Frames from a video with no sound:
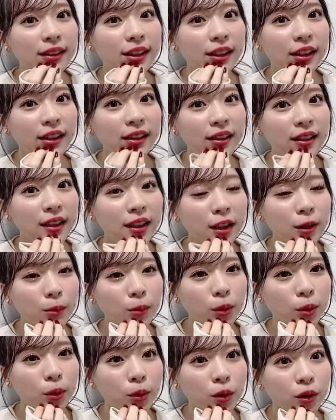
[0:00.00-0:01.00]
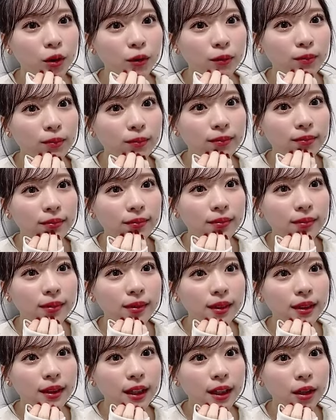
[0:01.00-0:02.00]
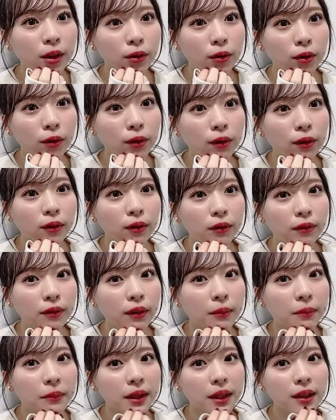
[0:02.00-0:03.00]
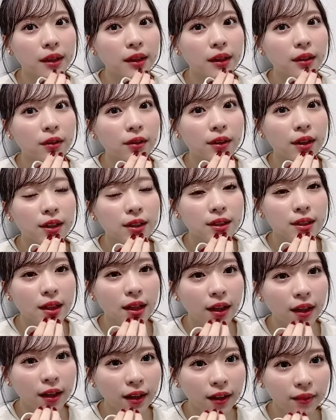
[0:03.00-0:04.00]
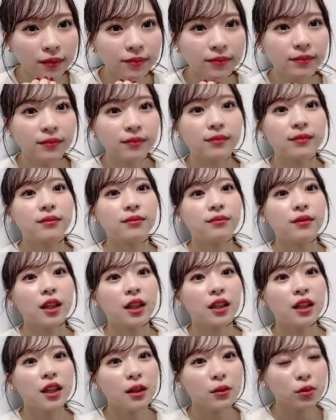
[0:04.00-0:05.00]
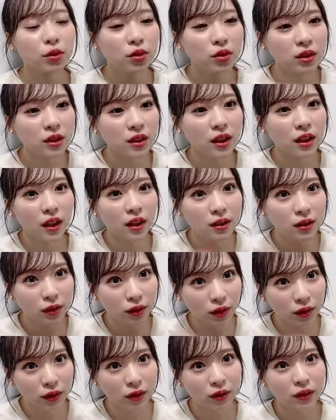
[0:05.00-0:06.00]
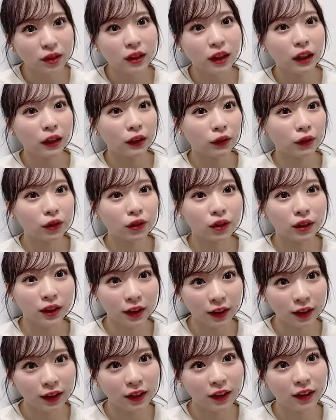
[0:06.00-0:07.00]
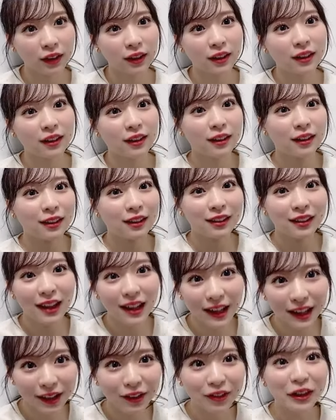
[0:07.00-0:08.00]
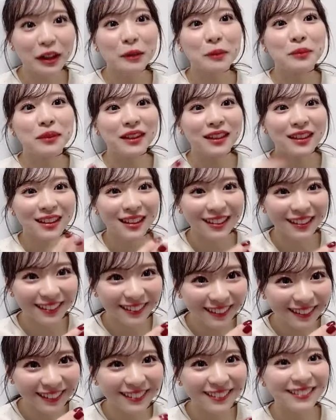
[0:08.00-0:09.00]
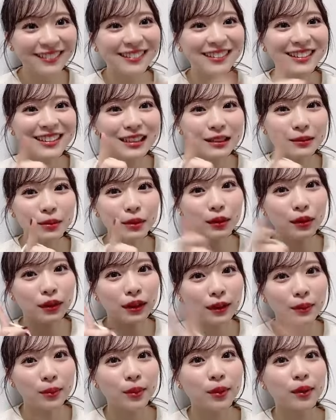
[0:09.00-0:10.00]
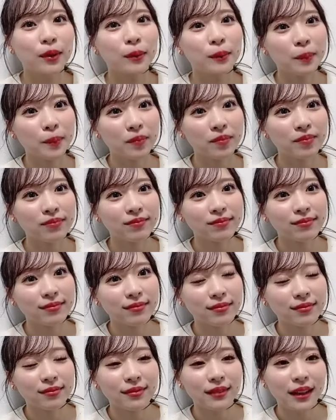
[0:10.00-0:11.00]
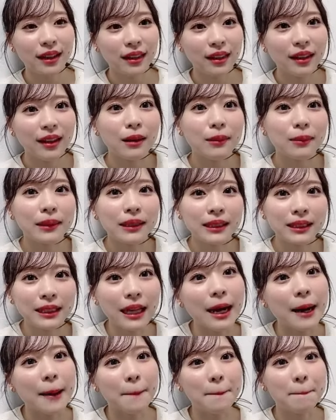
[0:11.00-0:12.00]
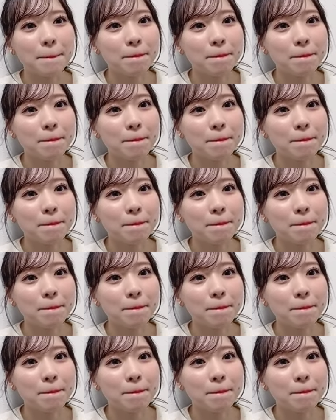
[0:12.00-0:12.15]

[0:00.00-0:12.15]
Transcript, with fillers: アンレイムの最後のファンミーティングでしたアンレイムとして活動する最後の日でファンミーティング1部と2部やってきました